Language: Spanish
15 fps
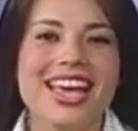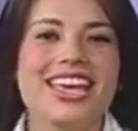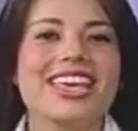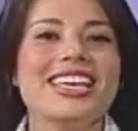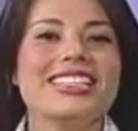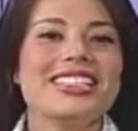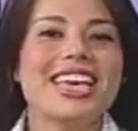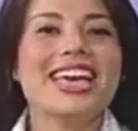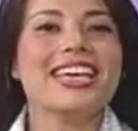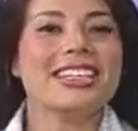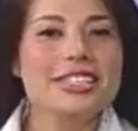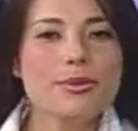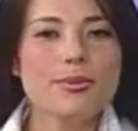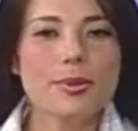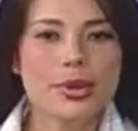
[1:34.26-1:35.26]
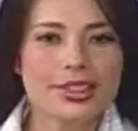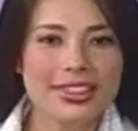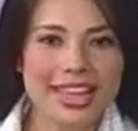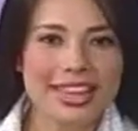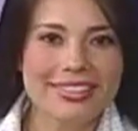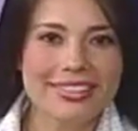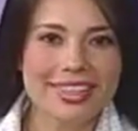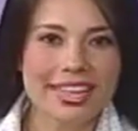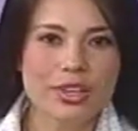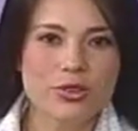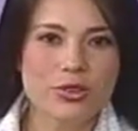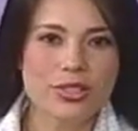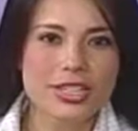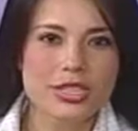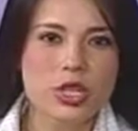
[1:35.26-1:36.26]
Y es que es importante que
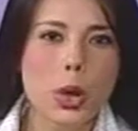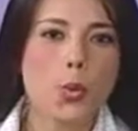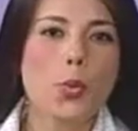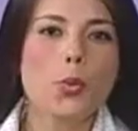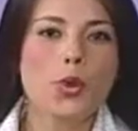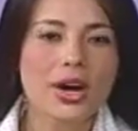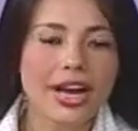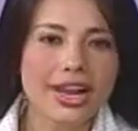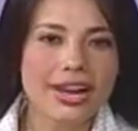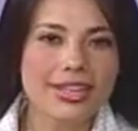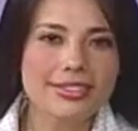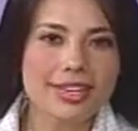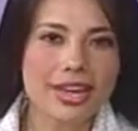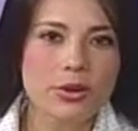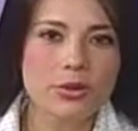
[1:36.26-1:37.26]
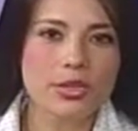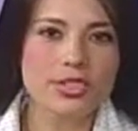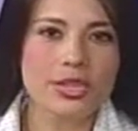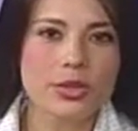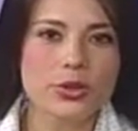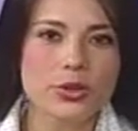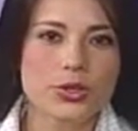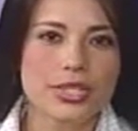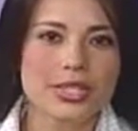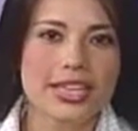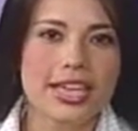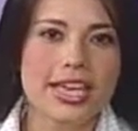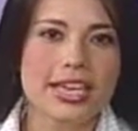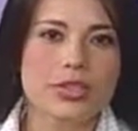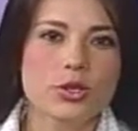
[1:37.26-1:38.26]
nosotras como mujeres, algunas de nosotras
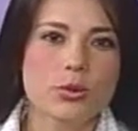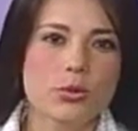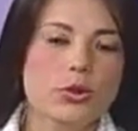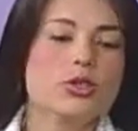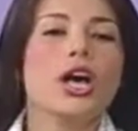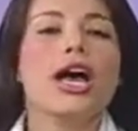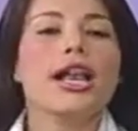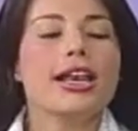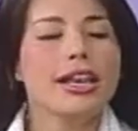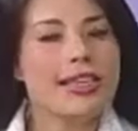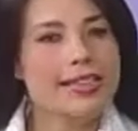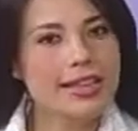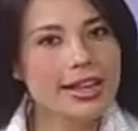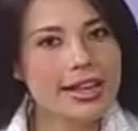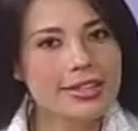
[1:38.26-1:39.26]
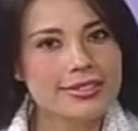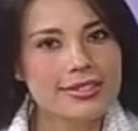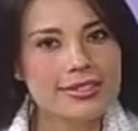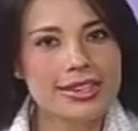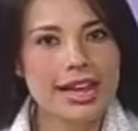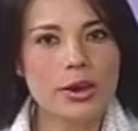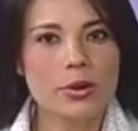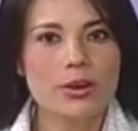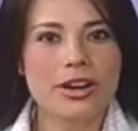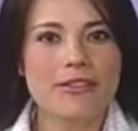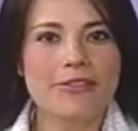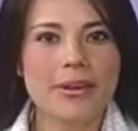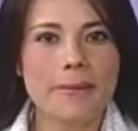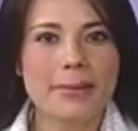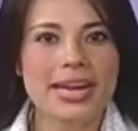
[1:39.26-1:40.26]
que ya somos líderes de alguna
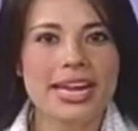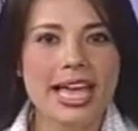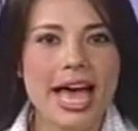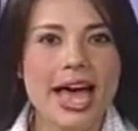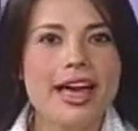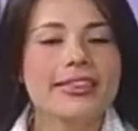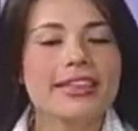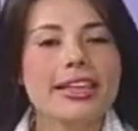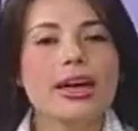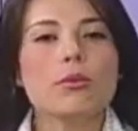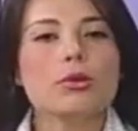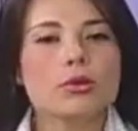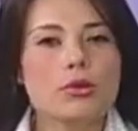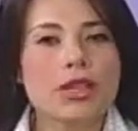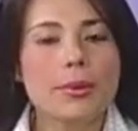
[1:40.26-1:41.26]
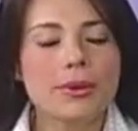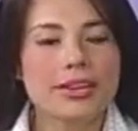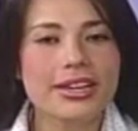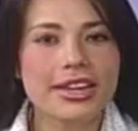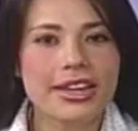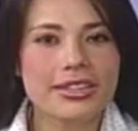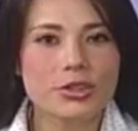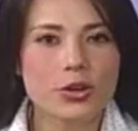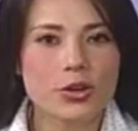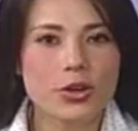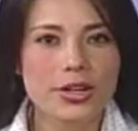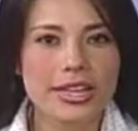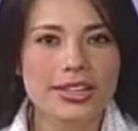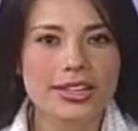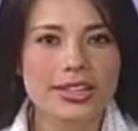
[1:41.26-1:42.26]
familia, tengamos una buena relación
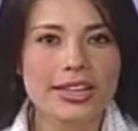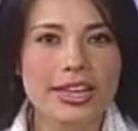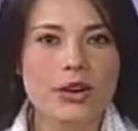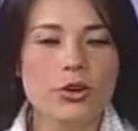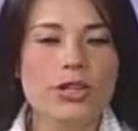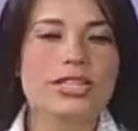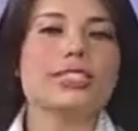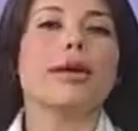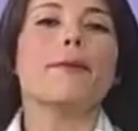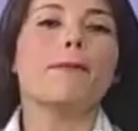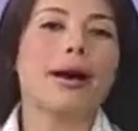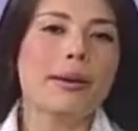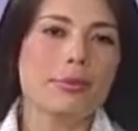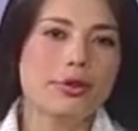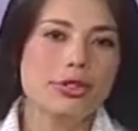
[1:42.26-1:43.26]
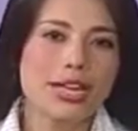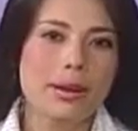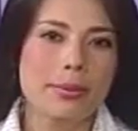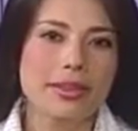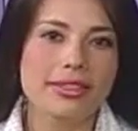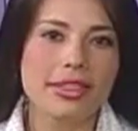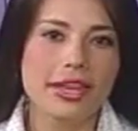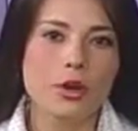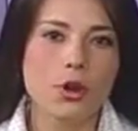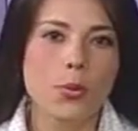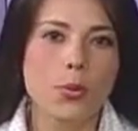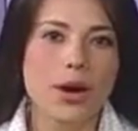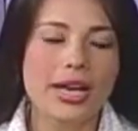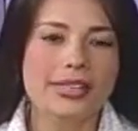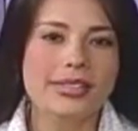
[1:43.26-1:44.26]
con el dinero y sepamos realmente
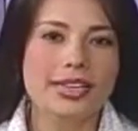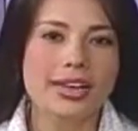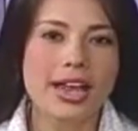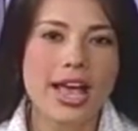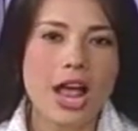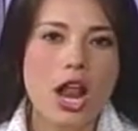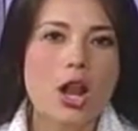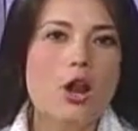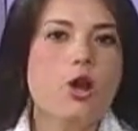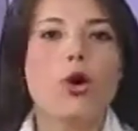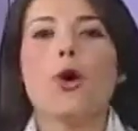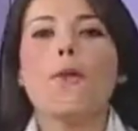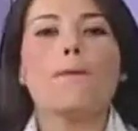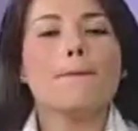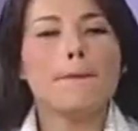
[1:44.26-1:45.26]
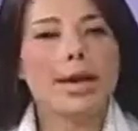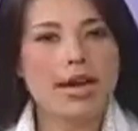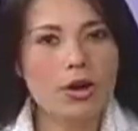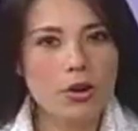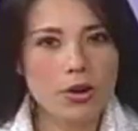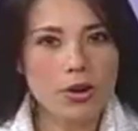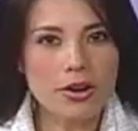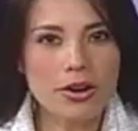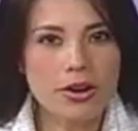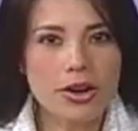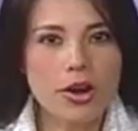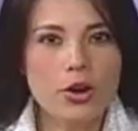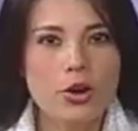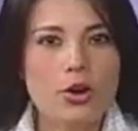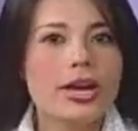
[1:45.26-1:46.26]
cómo hacer lo mejor
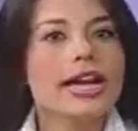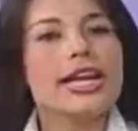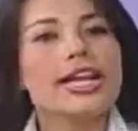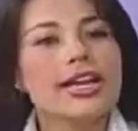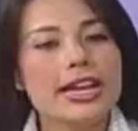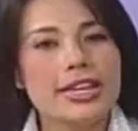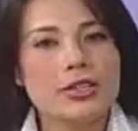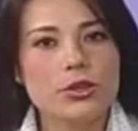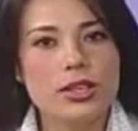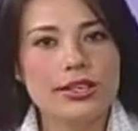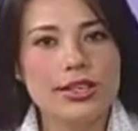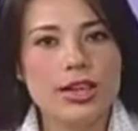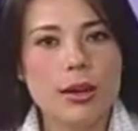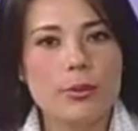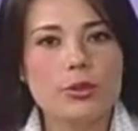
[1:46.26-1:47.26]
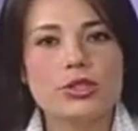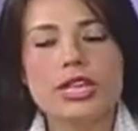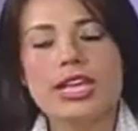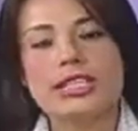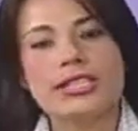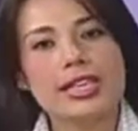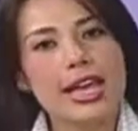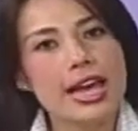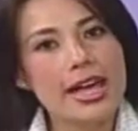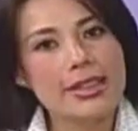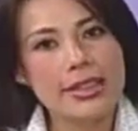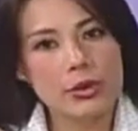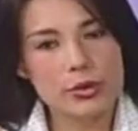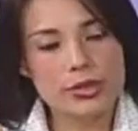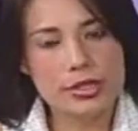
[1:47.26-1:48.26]
con el ingreso que tengamos ya
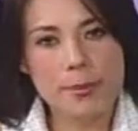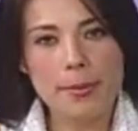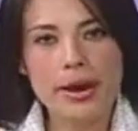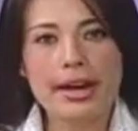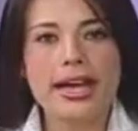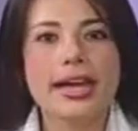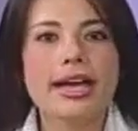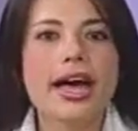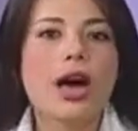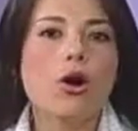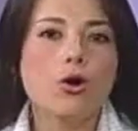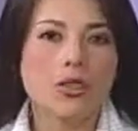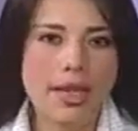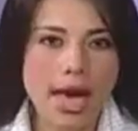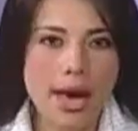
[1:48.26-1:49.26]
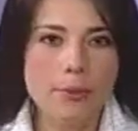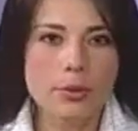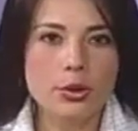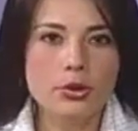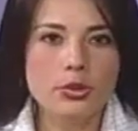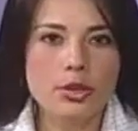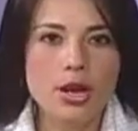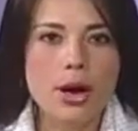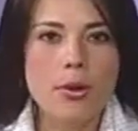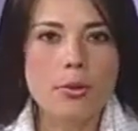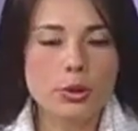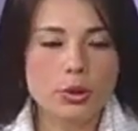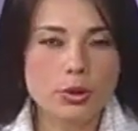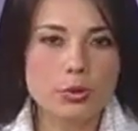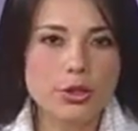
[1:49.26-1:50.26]
sea de nuestra pareja o de ambos,
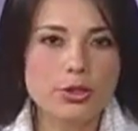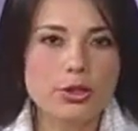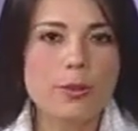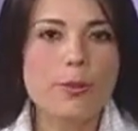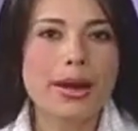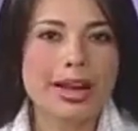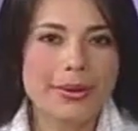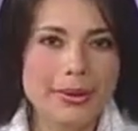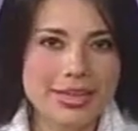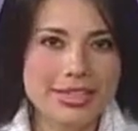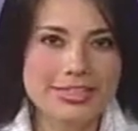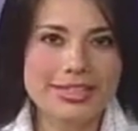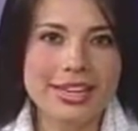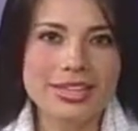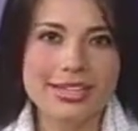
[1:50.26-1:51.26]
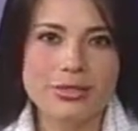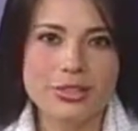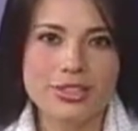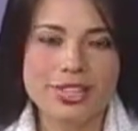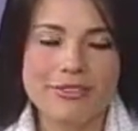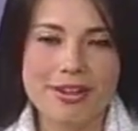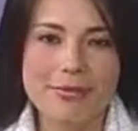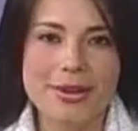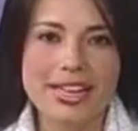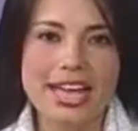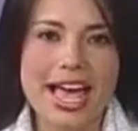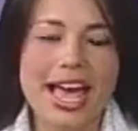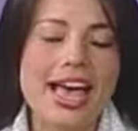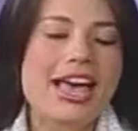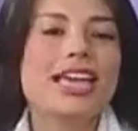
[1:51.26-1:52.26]
por supuesto para el bienestar de nuestra
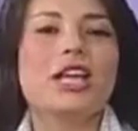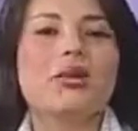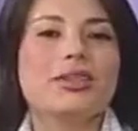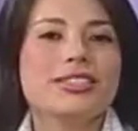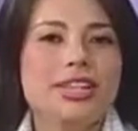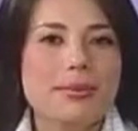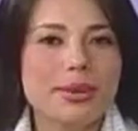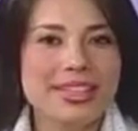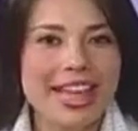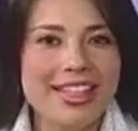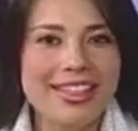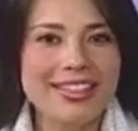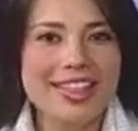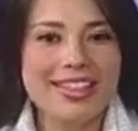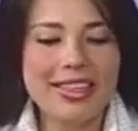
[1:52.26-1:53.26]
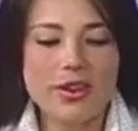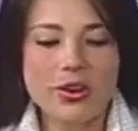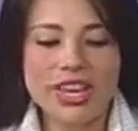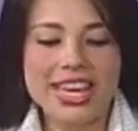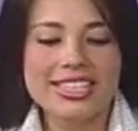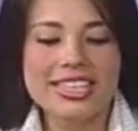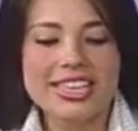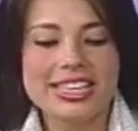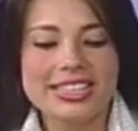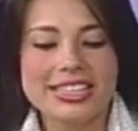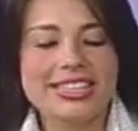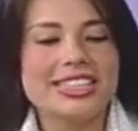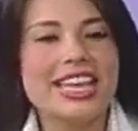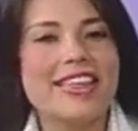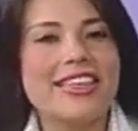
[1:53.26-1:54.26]
familia. Y nuestra invitada del día de hoy es la
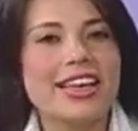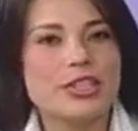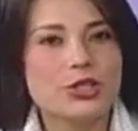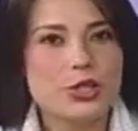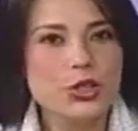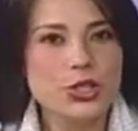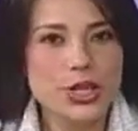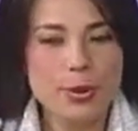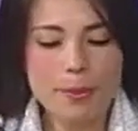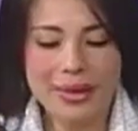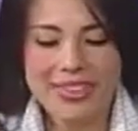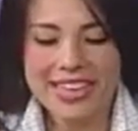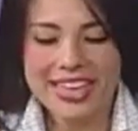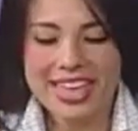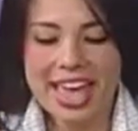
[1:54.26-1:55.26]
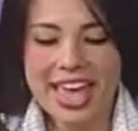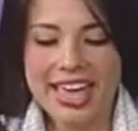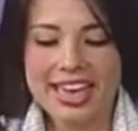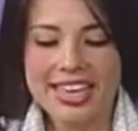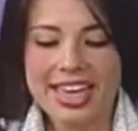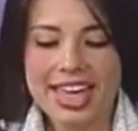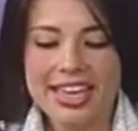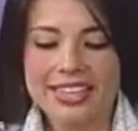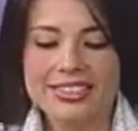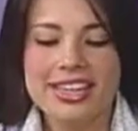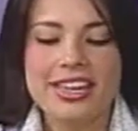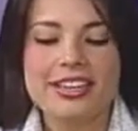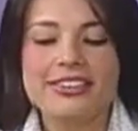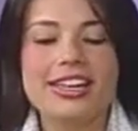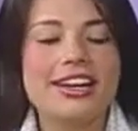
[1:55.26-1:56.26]
licenciada Xochil Padilla, ella es
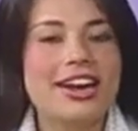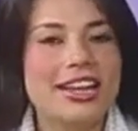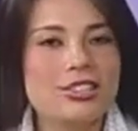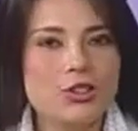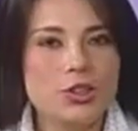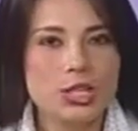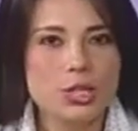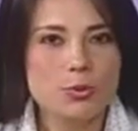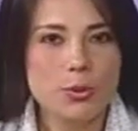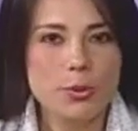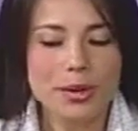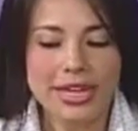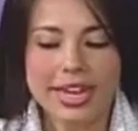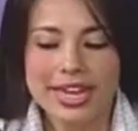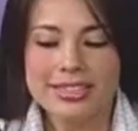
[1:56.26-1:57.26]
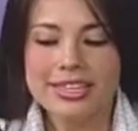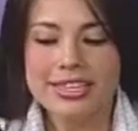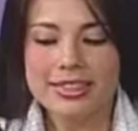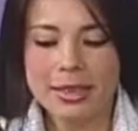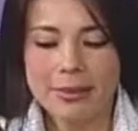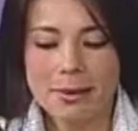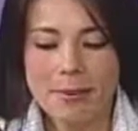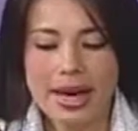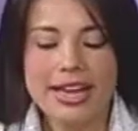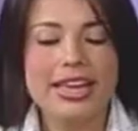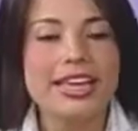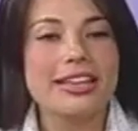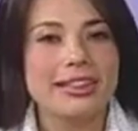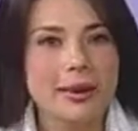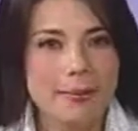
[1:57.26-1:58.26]
de Relaciones Públicas de
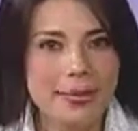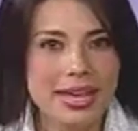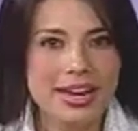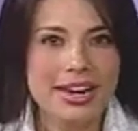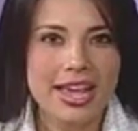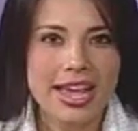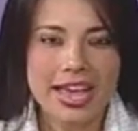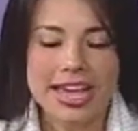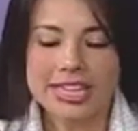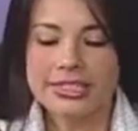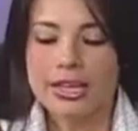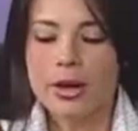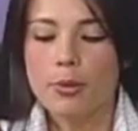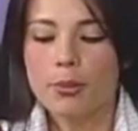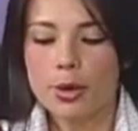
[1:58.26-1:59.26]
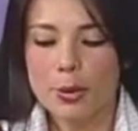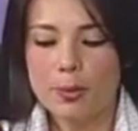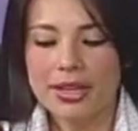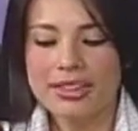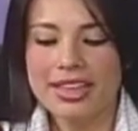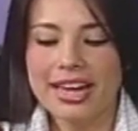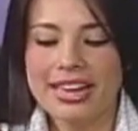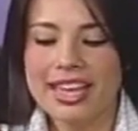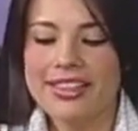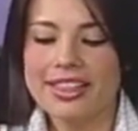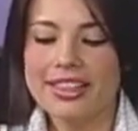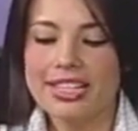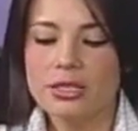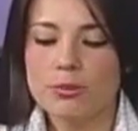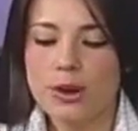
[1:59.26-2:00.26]
MEMAC y también es propietaria
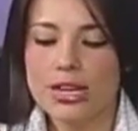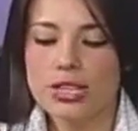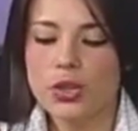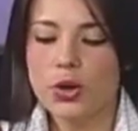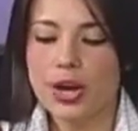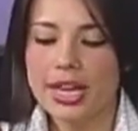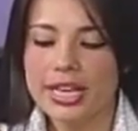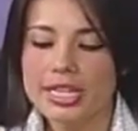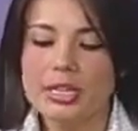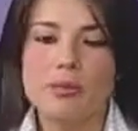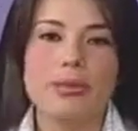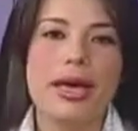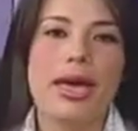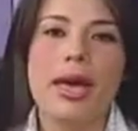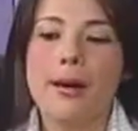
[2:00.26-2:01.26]
del despacho XP